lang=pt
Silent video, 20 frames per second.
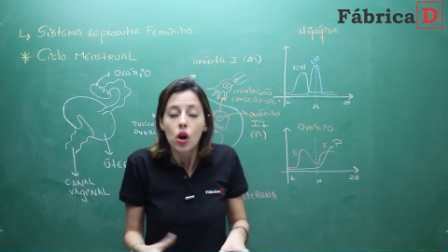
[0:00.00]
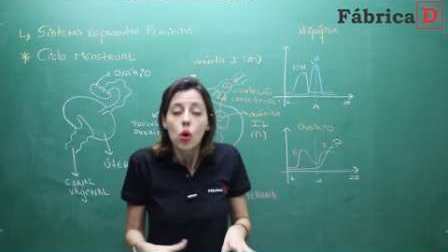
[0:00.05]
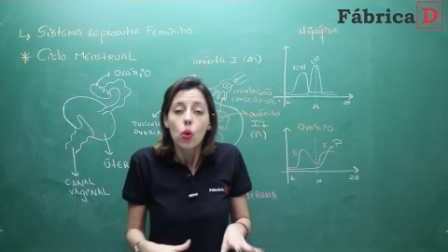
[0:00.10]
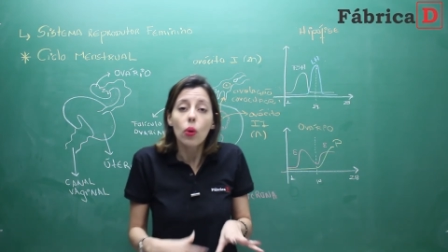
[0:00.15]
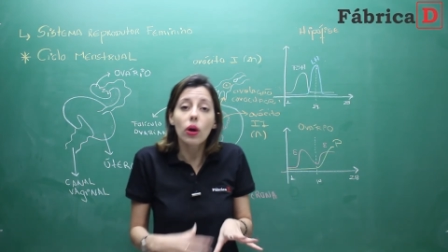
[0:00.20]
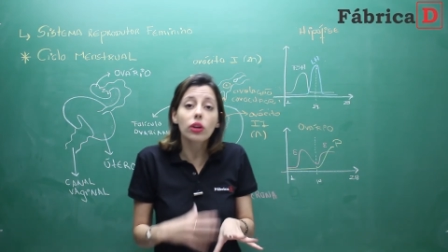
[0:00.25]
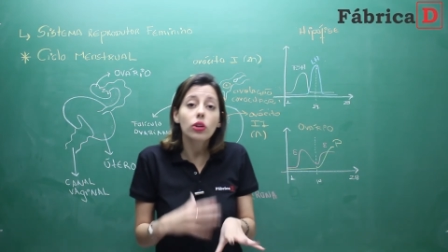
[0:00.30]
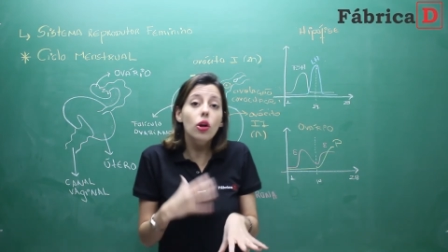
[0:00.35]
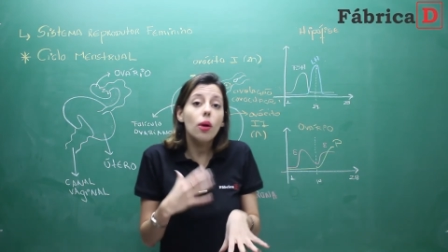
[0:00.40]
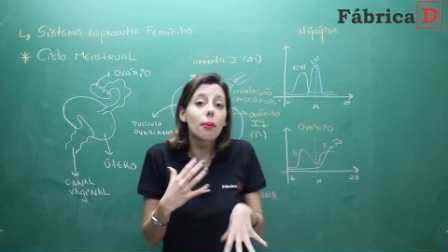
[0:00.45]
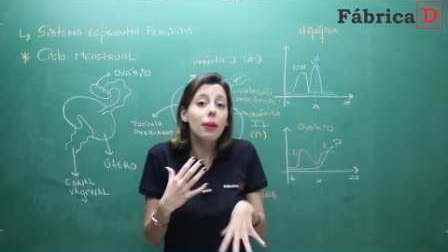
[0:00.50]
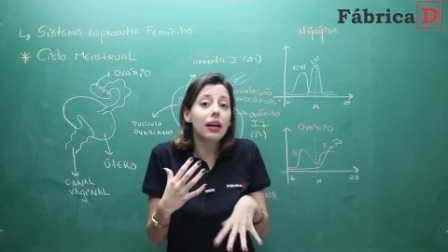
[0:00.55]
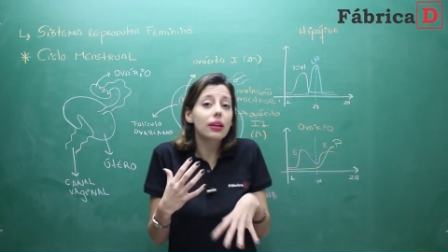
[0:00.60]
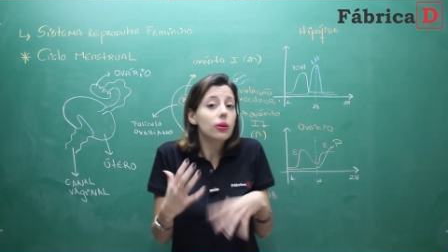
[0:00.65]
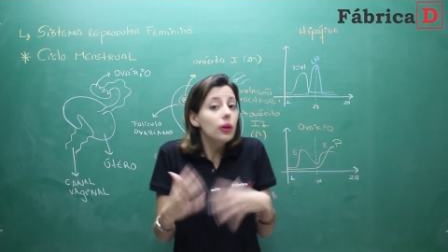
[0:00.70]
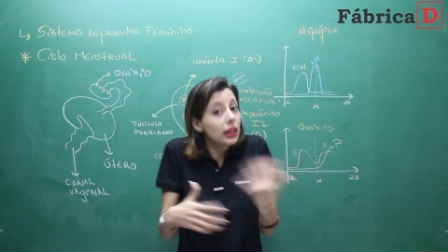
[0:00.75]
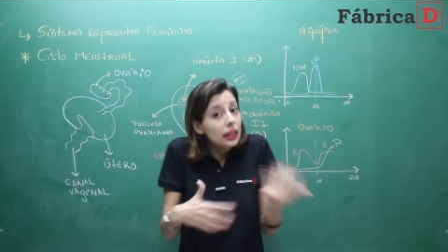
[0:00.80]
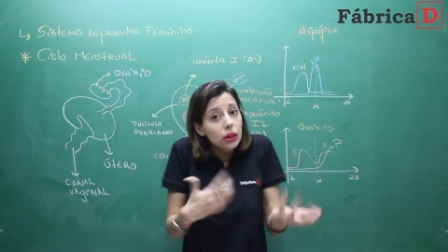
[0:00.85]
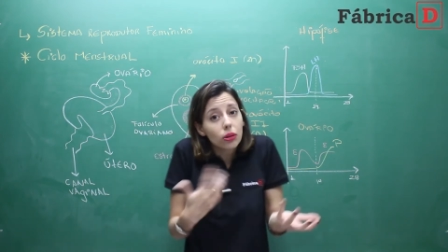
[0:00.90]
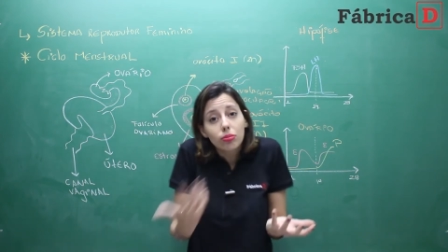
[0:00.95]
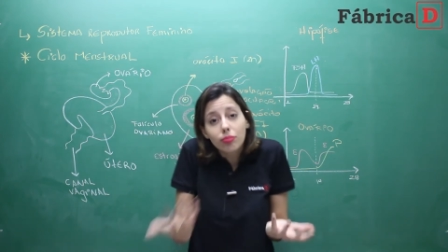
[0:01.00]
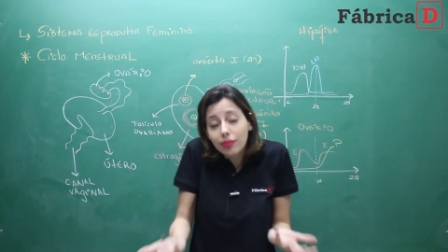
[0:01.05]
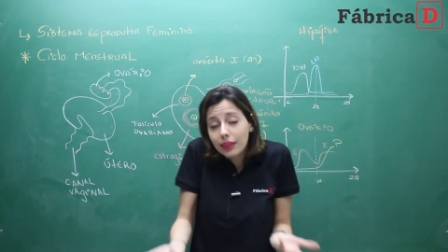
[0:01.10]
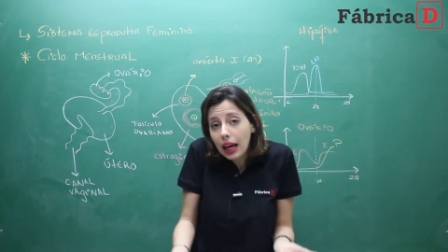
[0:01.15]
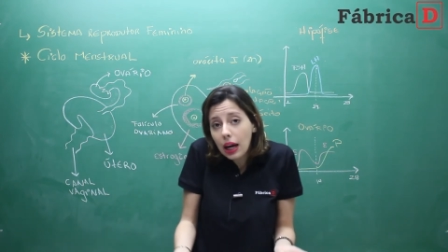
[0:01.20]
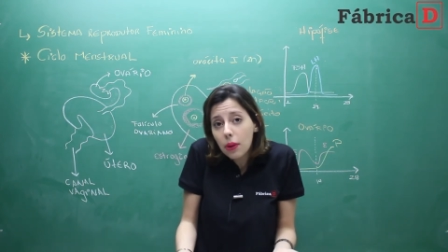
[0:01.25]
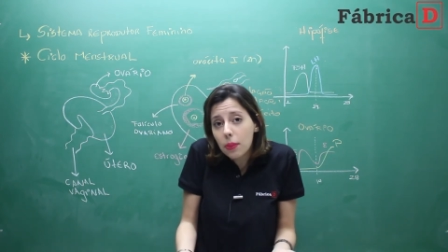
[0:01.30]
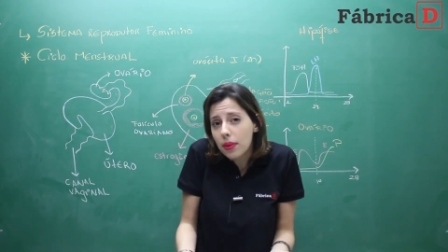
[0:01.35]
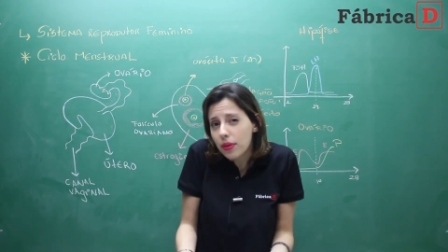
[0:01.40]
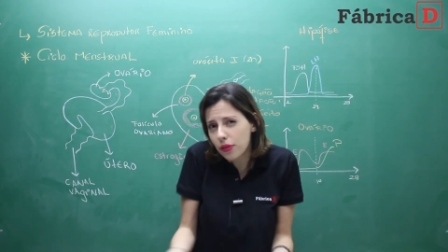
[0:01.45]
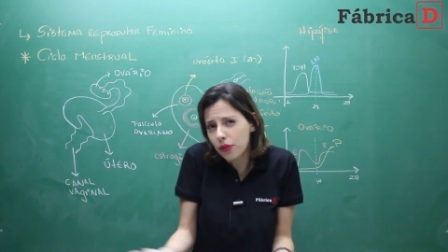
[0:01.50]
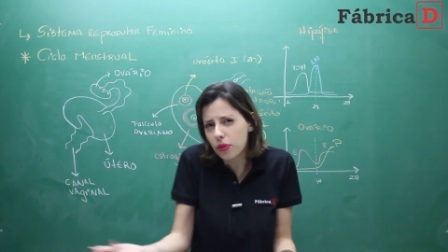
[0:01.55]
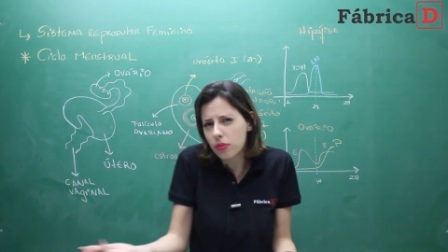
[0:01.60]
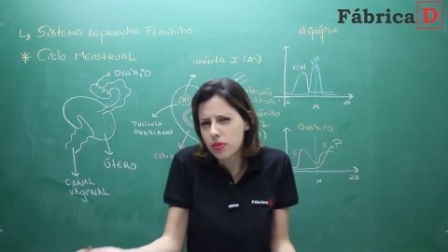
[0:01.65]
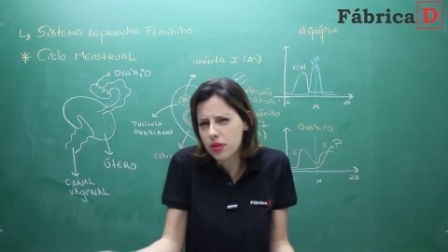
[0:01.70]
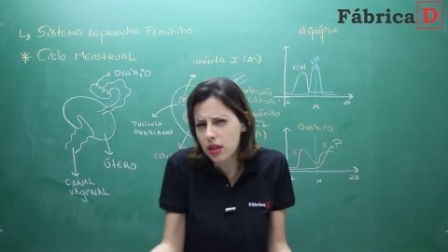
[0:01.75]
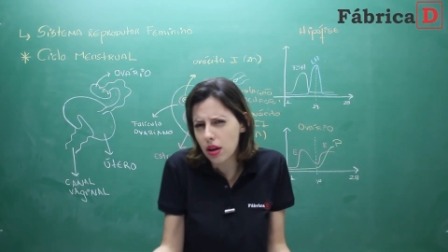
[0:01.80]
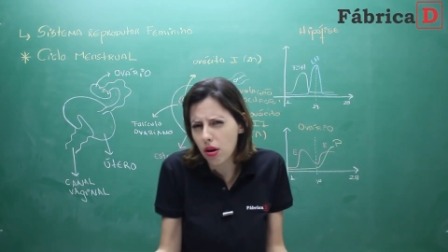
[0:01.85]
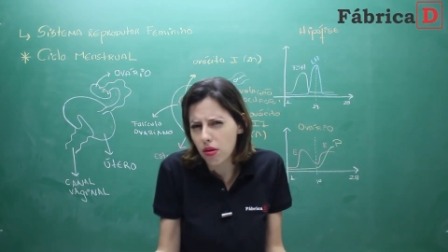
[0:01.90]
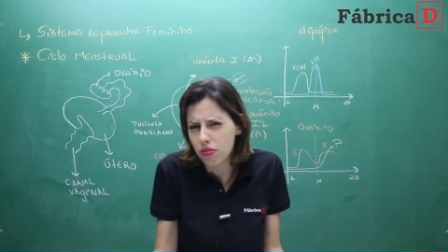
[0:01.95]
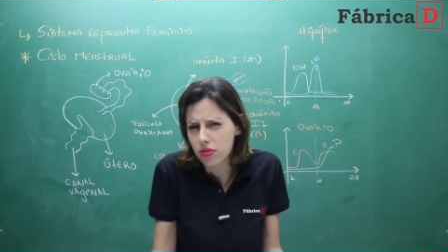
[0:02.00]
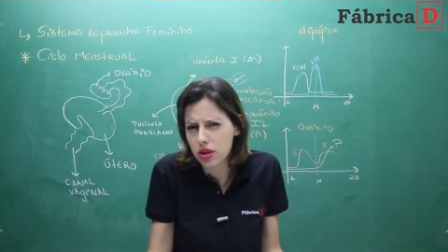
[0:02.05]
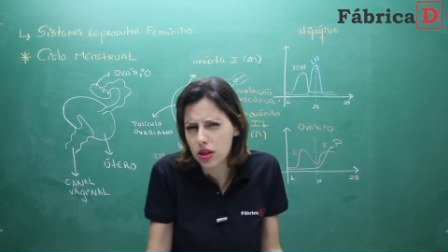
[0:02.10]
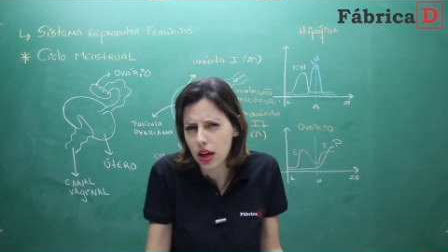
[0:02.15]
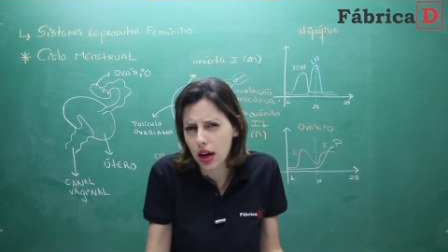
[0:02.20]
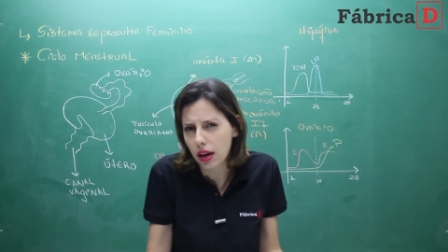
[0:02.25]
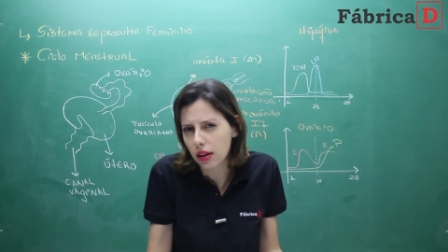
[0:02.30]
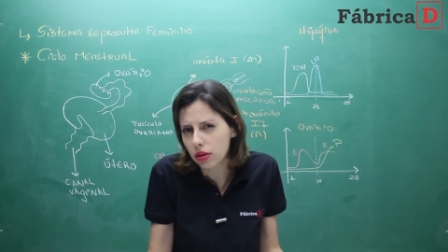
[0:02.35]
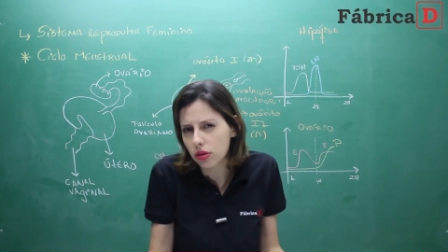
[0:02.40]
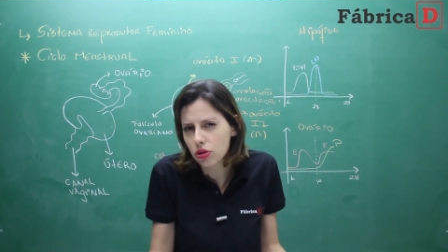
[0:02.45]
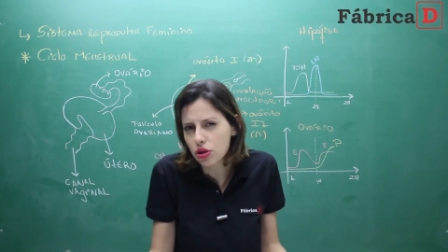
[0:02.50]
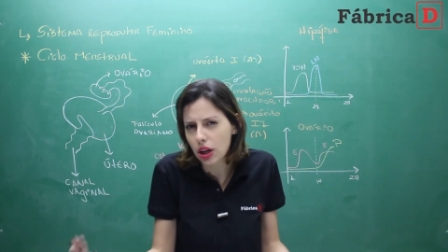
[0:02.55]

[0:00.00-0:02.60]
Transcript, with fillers: o endométrio ele não tem uma função, certo?